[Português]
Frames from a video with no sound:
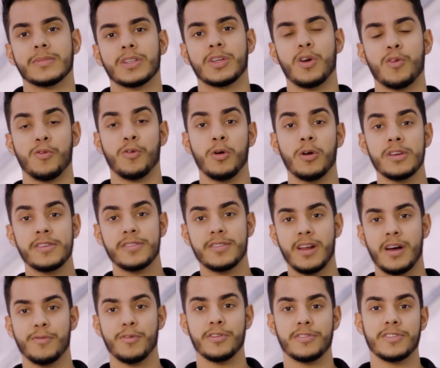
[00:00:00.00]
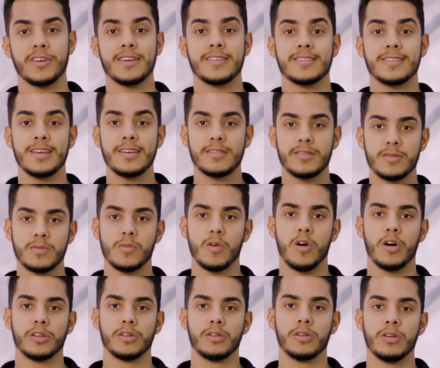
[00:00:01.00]
que eu vou ensinar vocês nesse
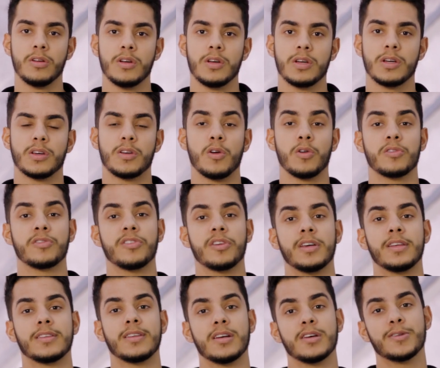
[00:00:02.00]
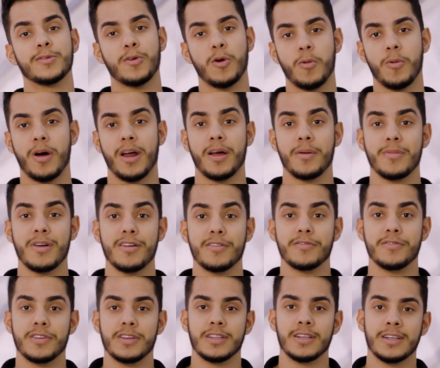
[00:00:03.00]
módulo, que eu consegui transformar a minha
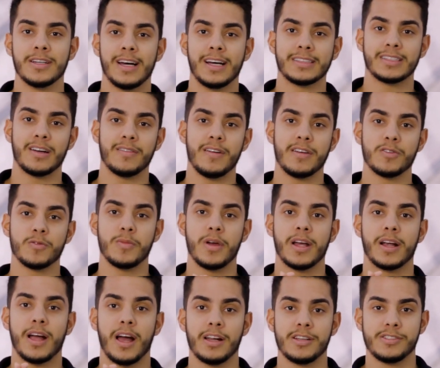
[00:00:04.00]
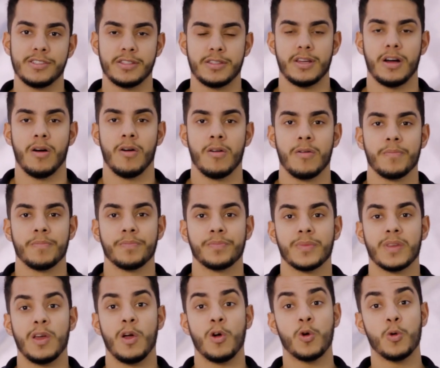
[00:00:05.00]
vida através do mercado digital.
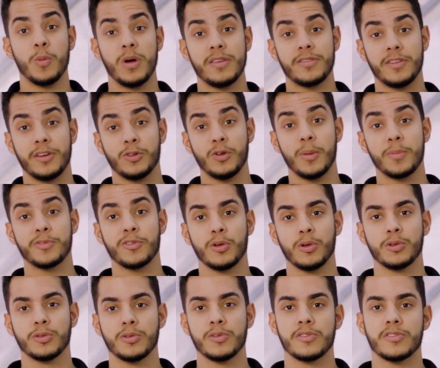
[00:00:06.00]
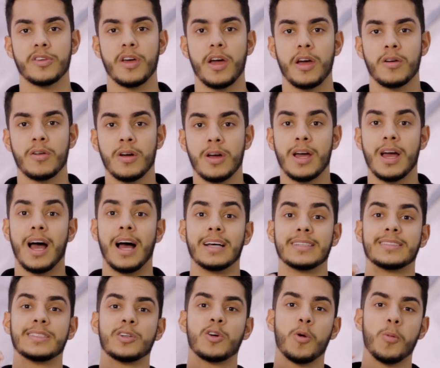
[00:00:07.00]
Eu comecei do absoluto zero,
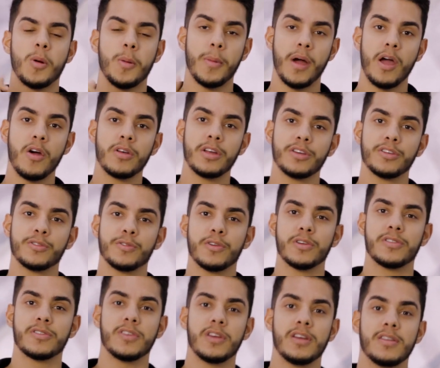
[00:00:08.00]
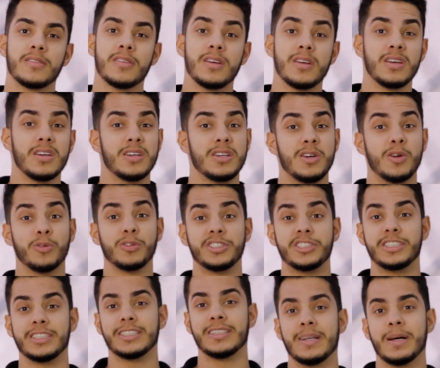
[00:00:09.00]
assim como a maioria de vocês, e eu não
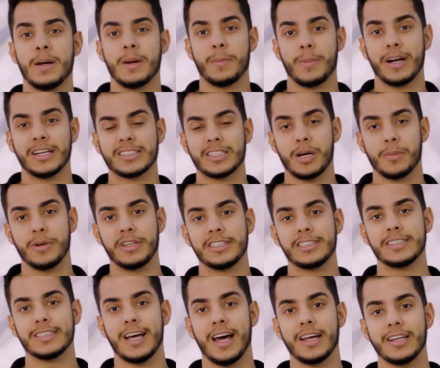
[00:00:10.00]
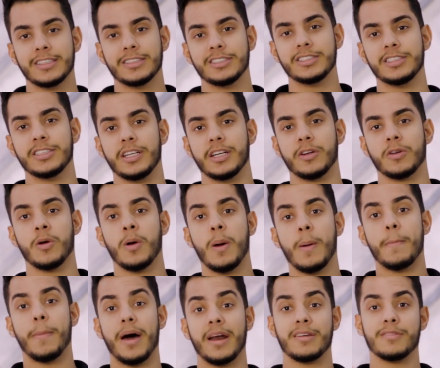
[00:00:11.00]
tinha praticamente nada de dinheiro
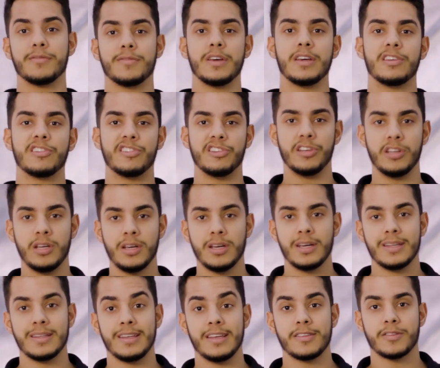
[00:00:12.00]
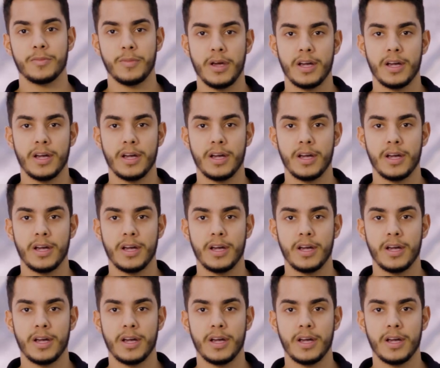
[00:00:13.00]
para investir nesse